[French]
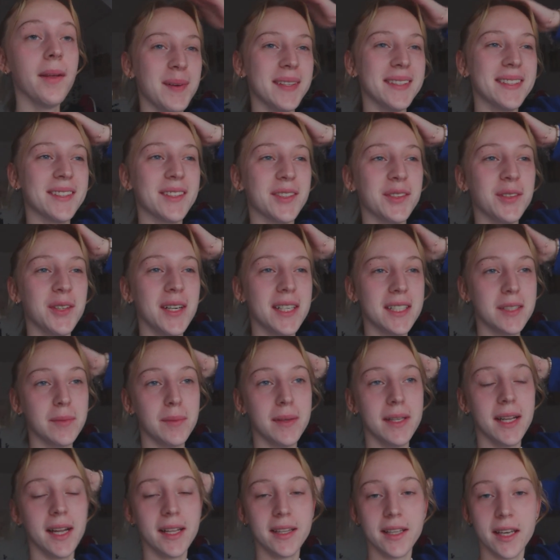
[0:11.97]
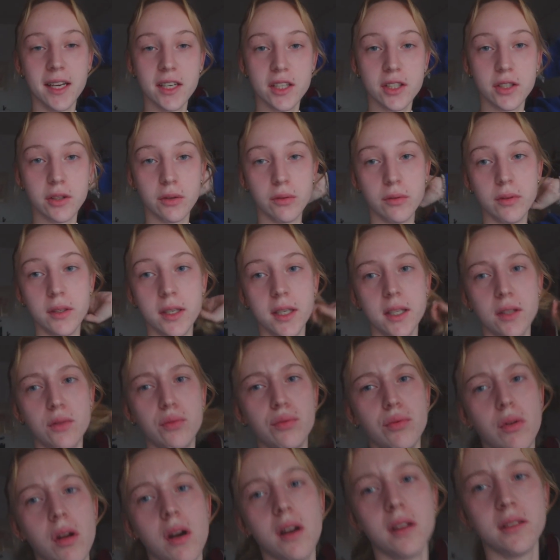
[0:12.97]
Parce que la semaine dernière, j'ai eu des
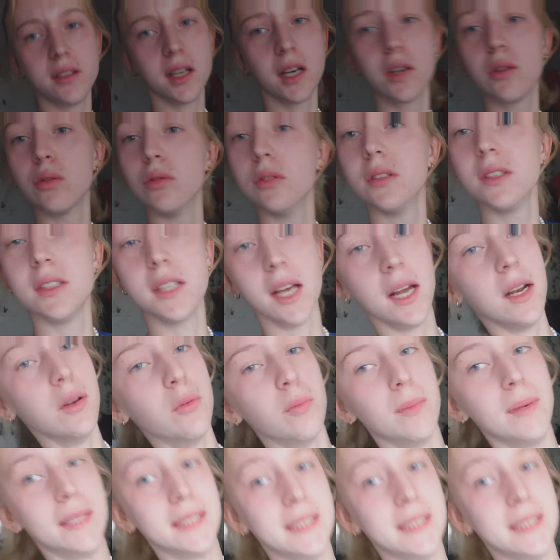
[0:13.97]
douleurs intercostales, on m'a